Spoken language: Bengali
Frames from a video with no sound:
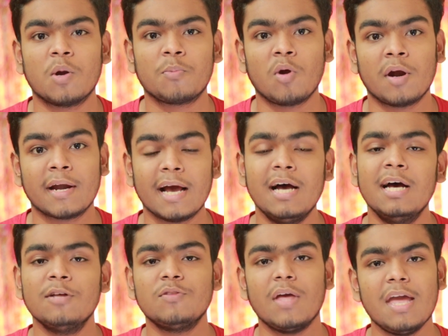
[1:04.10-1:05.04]
অ্যাবজর্ব করে না
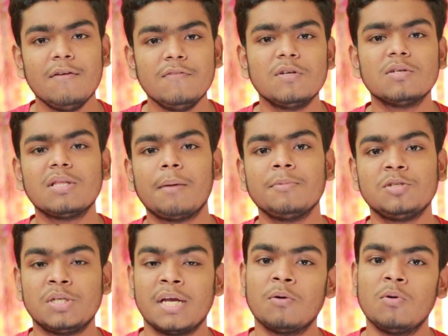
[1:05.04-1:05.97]
তো এই ভিডিওতে
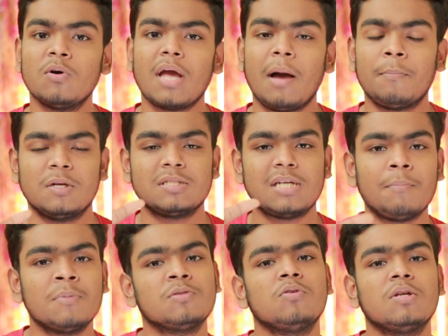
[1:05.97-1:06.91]
আমি সেগুলোকে আপনার
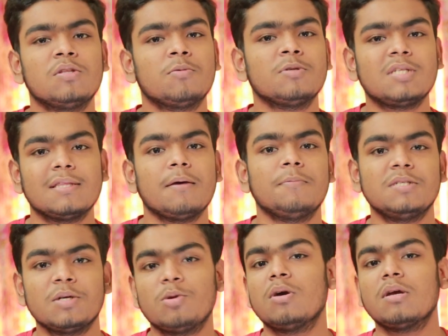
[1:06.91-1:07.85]
সামনে তুলে ধরবো যাতে
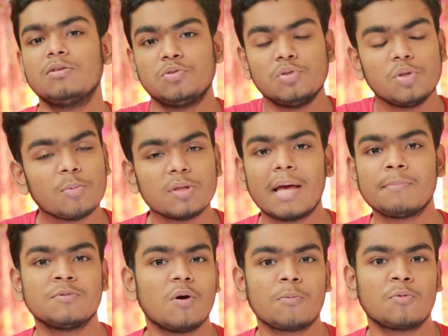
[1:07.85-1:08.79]
আপনি সেগুলোকে সুন্দর
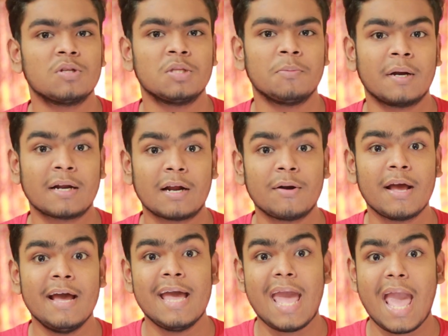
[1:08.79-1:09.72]
মতো অ্যাবজর্ব করতে পারেন
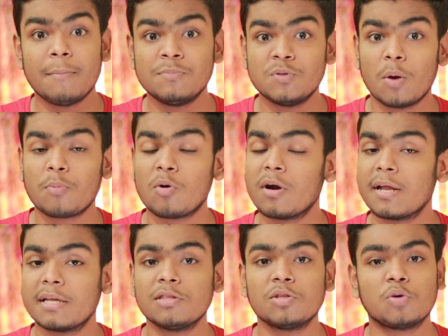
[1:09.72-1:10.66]
কারণ অ্যাবজর্ব
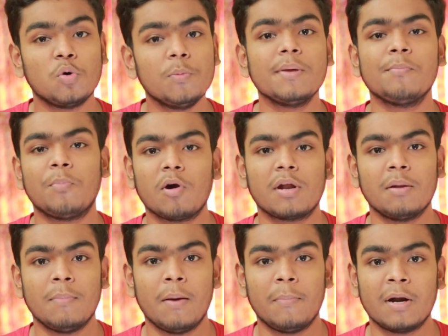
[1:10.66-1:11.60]
করাটা কিন্তু খুবই
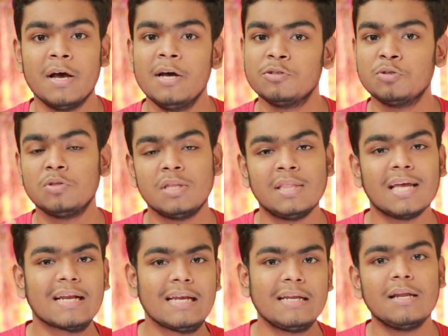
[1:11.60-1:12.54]
ইম্পর্টেন্ট ব্যাপার শুধু
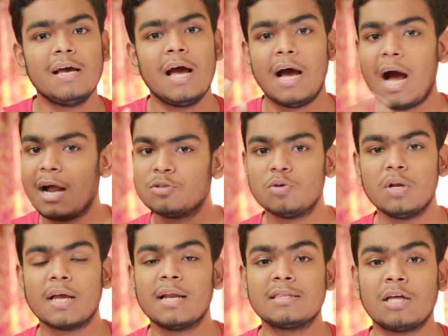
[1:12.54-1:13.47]
দেখলেন আর
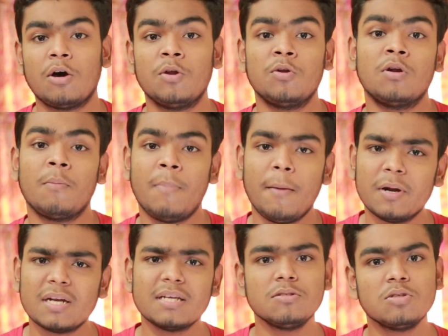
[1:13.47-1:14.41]
চলে গেলেন তাহলে ওনারা
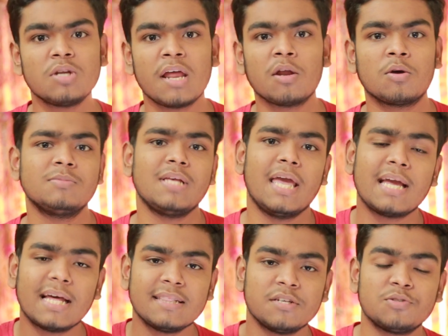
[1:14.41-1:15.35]
ব্যাপারটা কিছুটা এরকম যে
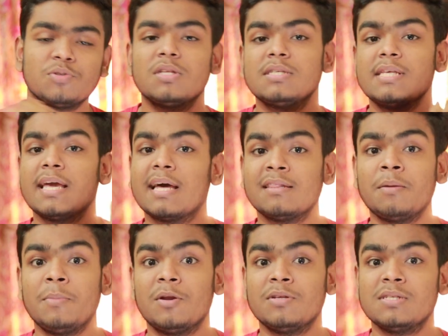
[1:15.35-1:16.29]
এই কান্দে শুনতেছে এই
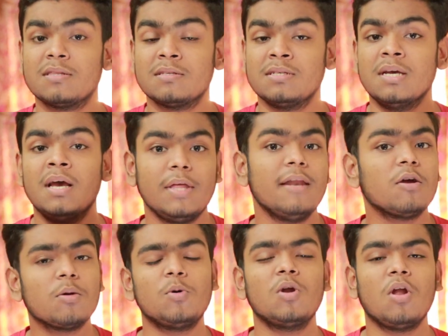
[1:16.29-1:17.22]
কান্দে বেরোয় যাচ্ছে কিন্তু
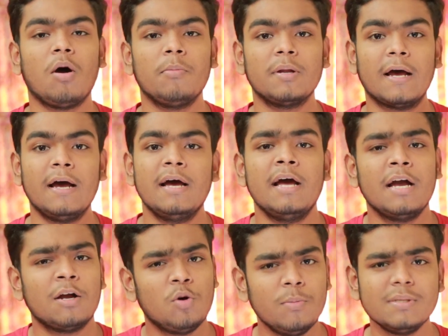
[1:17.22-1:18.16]
এরকম হলে হবে না
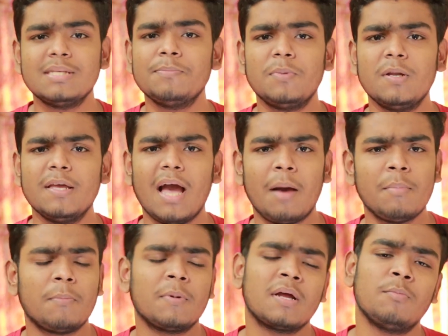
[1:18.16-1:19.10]
খুবই সিম্পলি
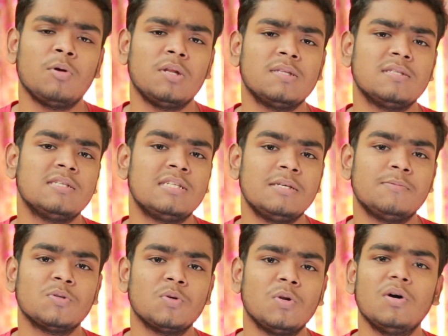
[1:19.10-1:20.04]
আমি আপনাকে বলে দিচ্ছি
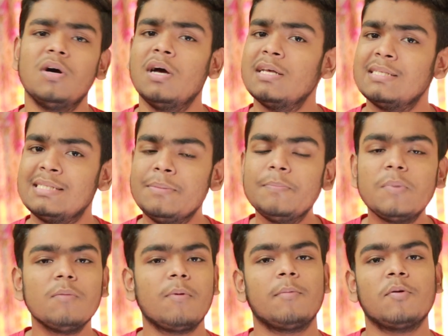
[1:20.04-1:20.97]
টিপসগুলো
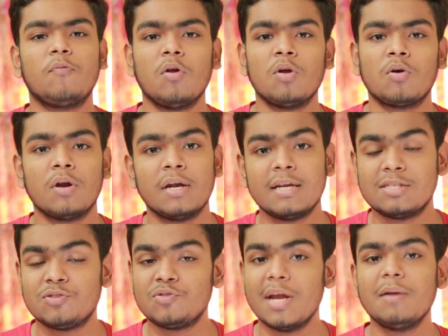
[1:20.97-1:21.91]
সিম্পলভাবে ফলো
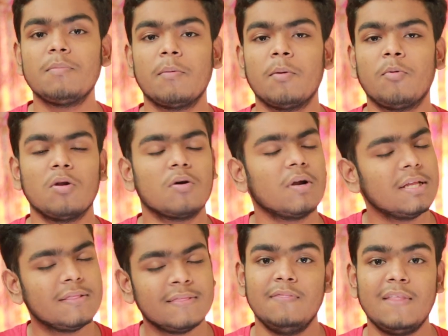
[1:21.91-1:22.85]
করেন স্ট্রেটভাবে ফলো
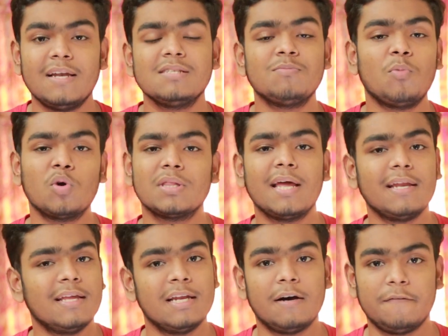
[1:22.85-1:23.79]
করেন দ্যাট ইজ মোর দ্যান
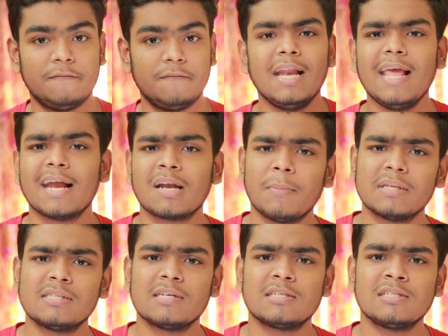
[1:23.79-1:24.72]
ইনাফ ডেলি একটা
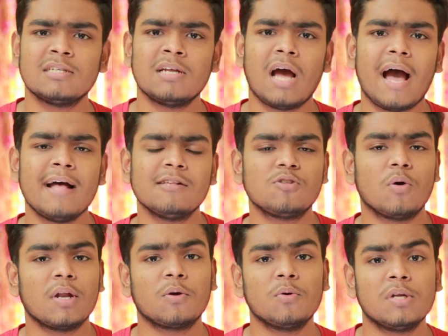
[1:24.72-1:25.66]
মেসেজ আসে যে আয়াস তো
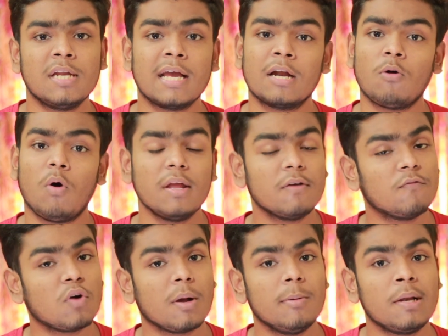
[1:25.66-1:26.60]
অনেক কঠিন এখানে অনেক
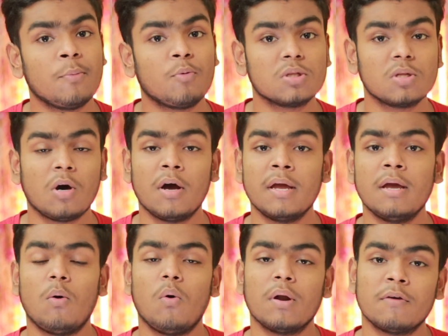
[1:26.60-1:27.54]
ভোকাবুলারি পড়তে হয়
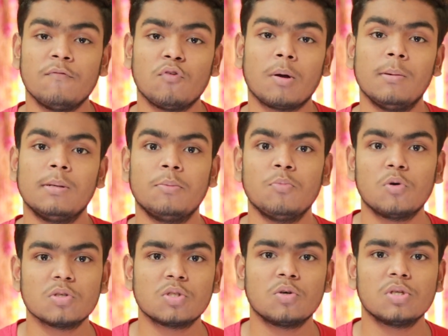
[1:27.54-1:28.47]
অনেক ভোকাবুলারি
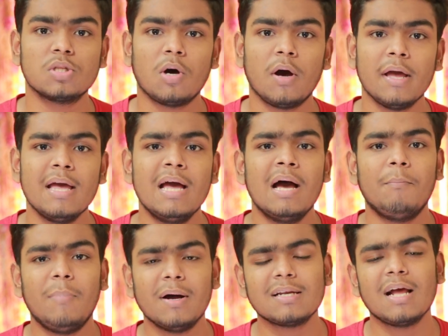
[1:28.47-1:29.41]
মুখস্থ করতে হয়
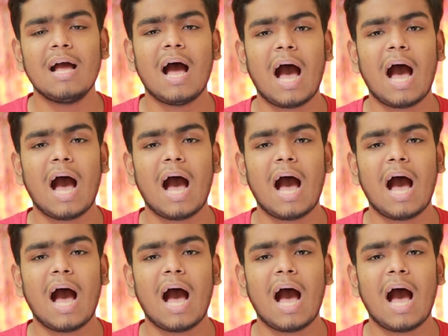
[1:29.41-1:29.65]
বাট